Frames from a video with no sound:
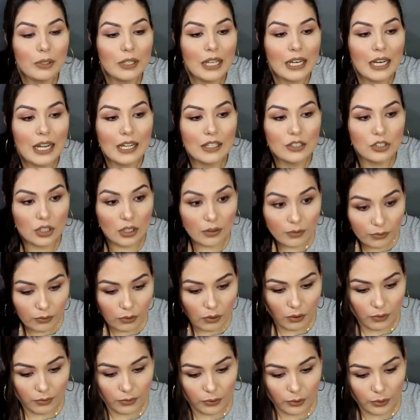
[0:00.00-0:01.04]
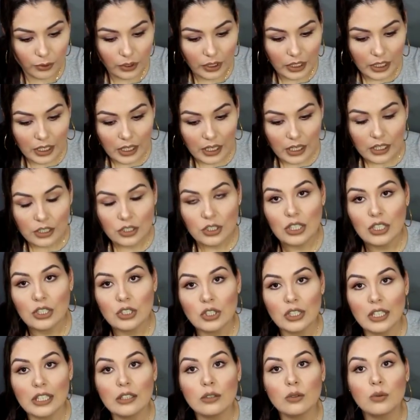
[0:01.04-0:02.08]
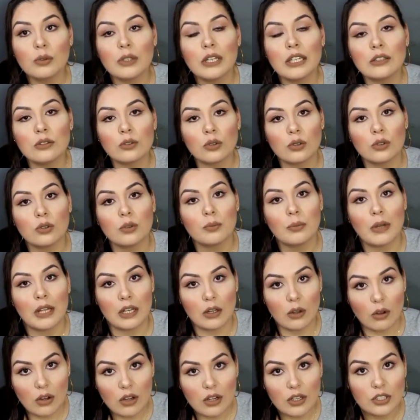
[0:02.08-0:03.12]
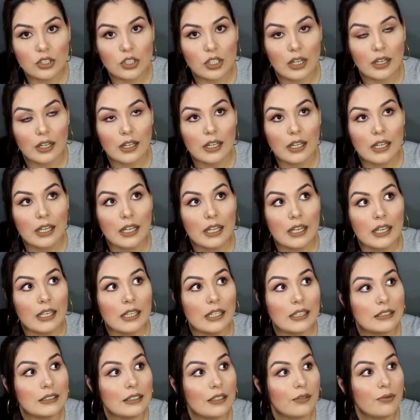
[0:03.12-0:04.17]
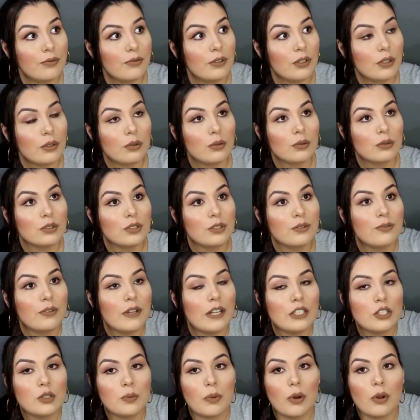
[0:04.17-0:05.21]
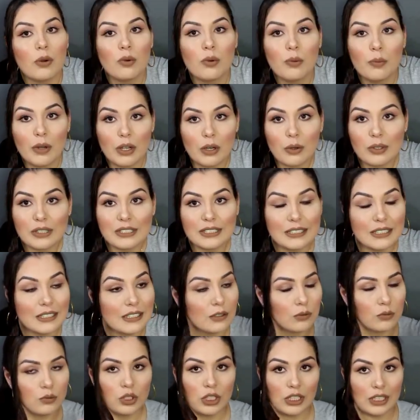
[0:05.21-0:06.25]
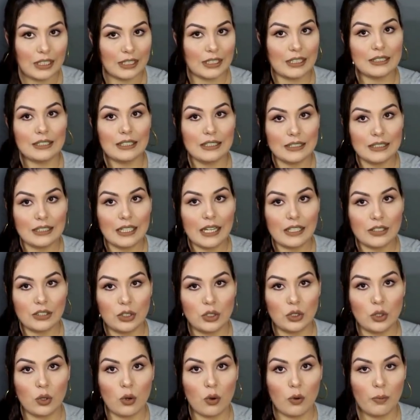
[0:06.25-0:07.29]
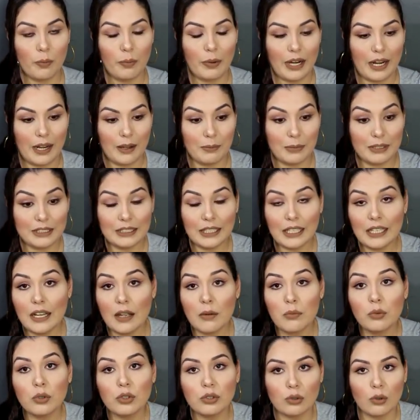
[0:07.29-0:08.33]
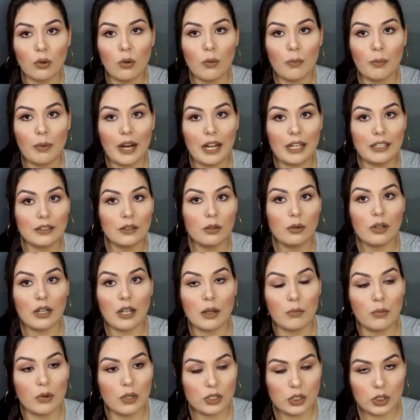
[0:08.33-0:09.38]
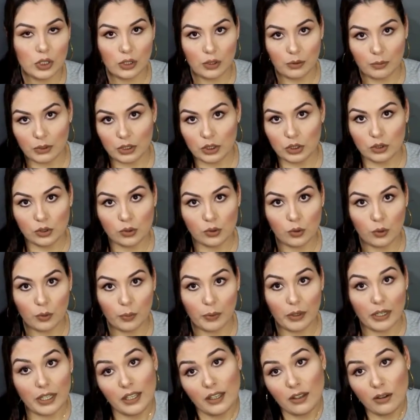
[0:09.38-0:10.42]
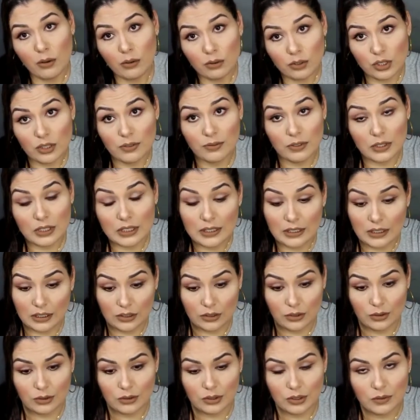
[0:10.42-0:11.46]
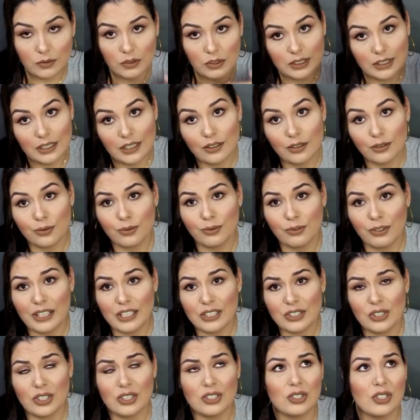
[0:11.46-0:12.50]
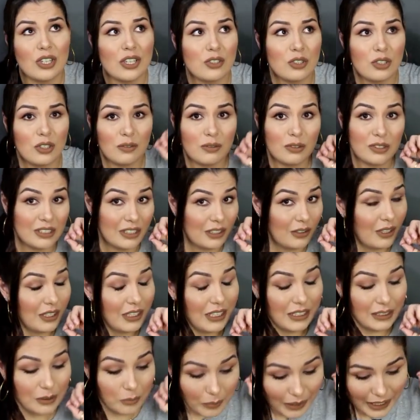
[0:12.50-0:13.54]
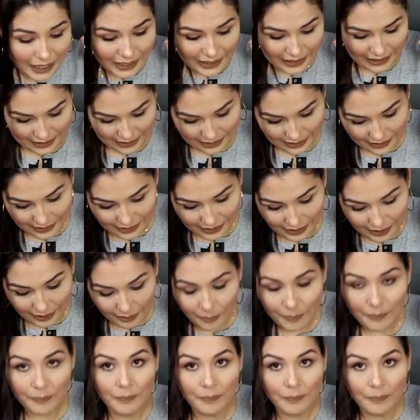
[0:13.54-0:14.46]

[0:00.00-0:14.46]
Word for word: ela acha fofo. Gente, quem nunca entrou numa loja e se viu de frente para alguma coisa que não tinha necessidade de comprar, mas queria muito comprar, então acabou achando uma desculpa. Eu já fiz isso. Se você não fez, gente, acho que você não é desse planeta, tá?